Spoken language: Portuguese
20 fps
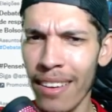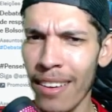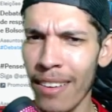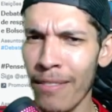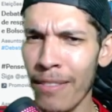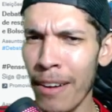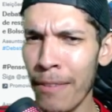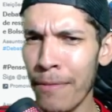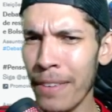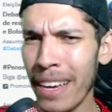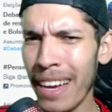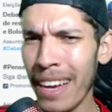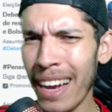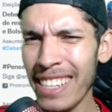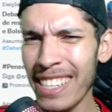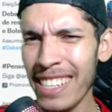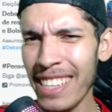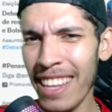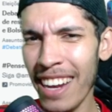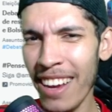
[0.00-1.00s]
vai ficar
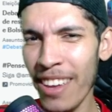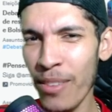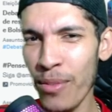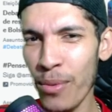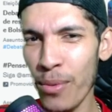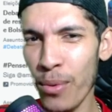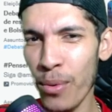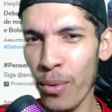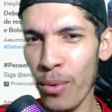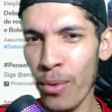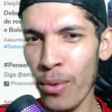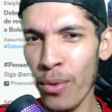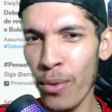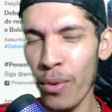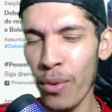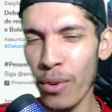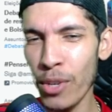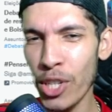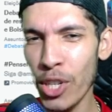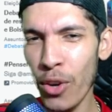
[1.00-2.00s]
estranho
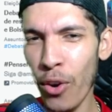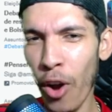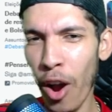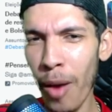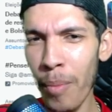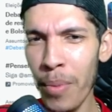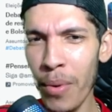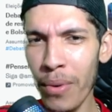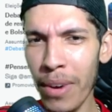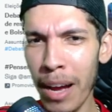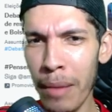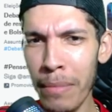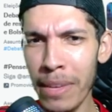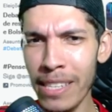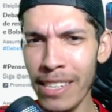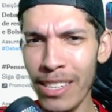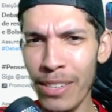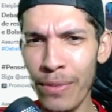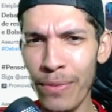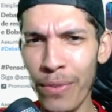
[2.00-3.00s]
o Scorpion
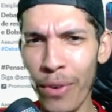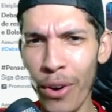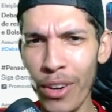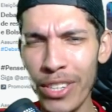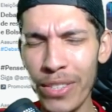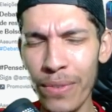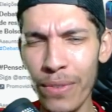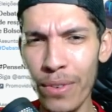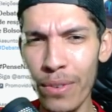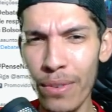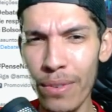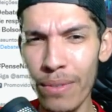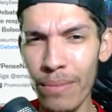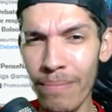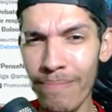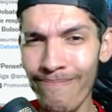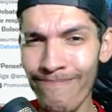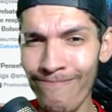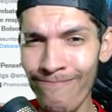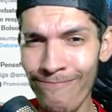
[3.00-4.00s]
cabeça de fósforo
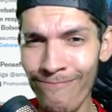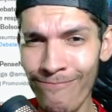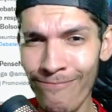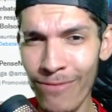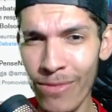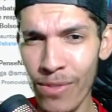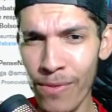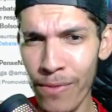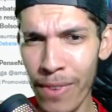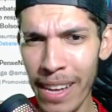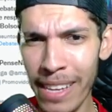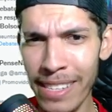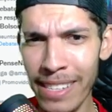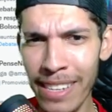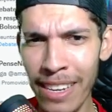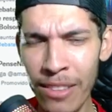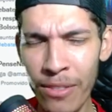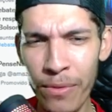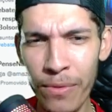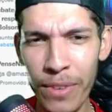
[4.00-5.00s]

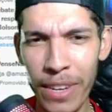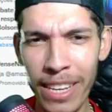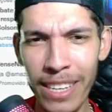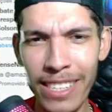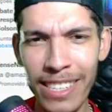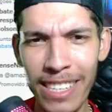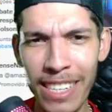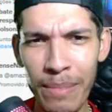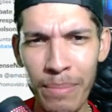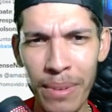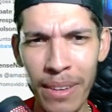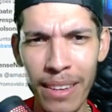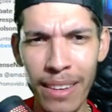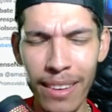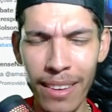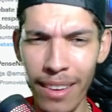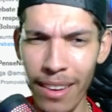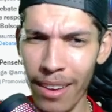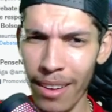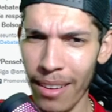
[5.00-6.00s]
fazendo friendship
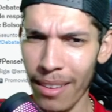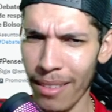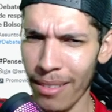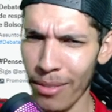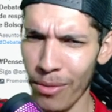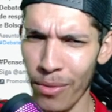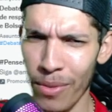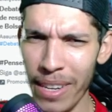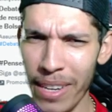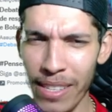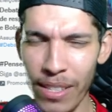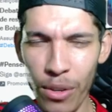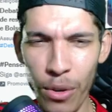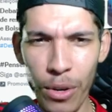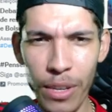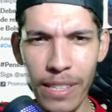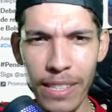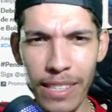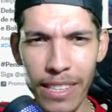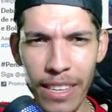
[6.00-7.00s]
com esse
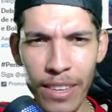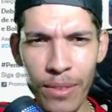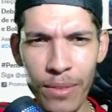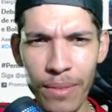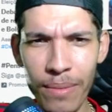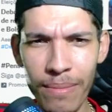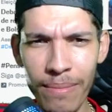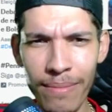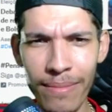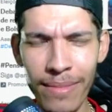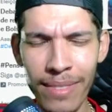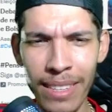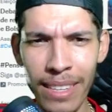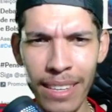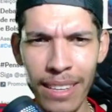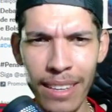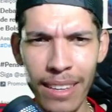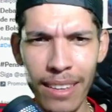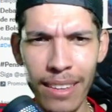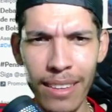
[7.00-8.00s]
ursinho
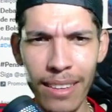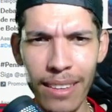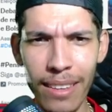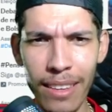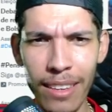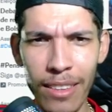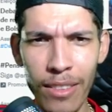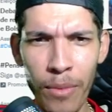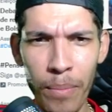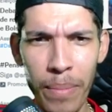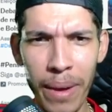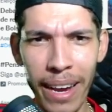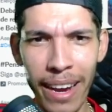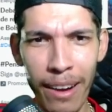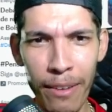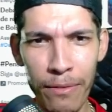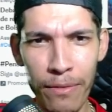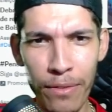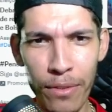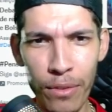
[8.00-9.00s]
e não
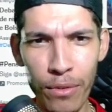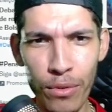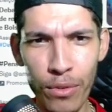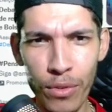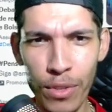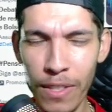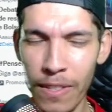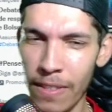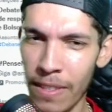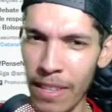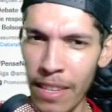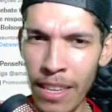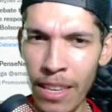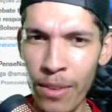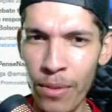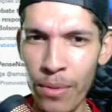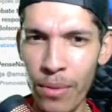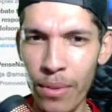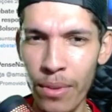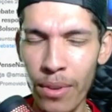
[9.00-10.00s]
pegar fogo
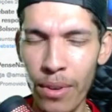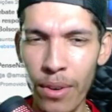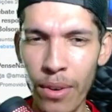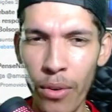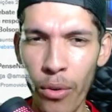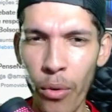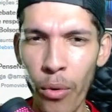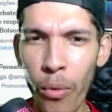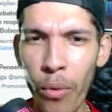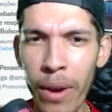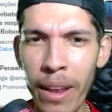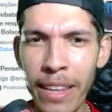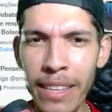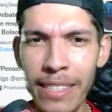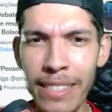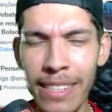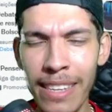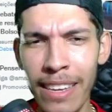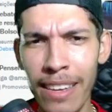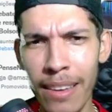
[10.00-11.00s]
ursinho, ou ele
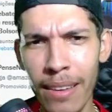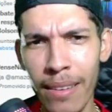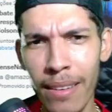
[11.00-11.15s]
ser